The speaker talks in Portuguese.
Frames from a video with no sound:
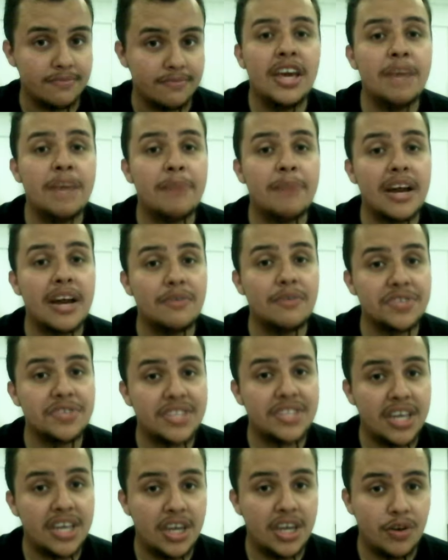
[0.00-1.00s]
E para
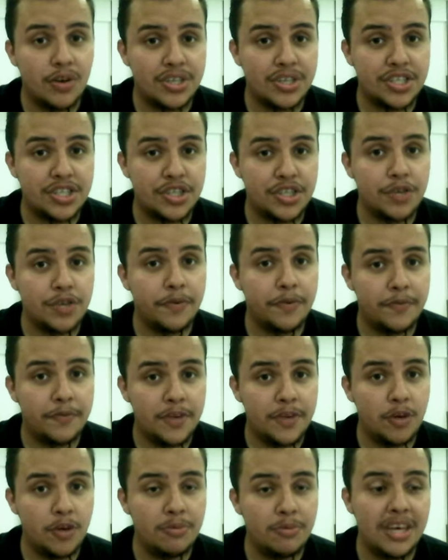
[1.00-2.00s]
você que não assistiu o
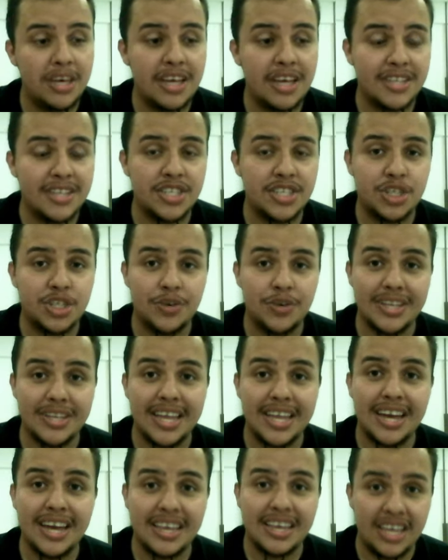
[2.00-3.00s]
filme e assistiu
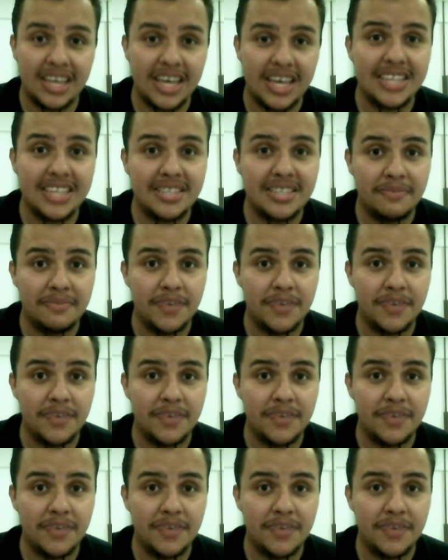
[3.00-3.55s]
até aqui esse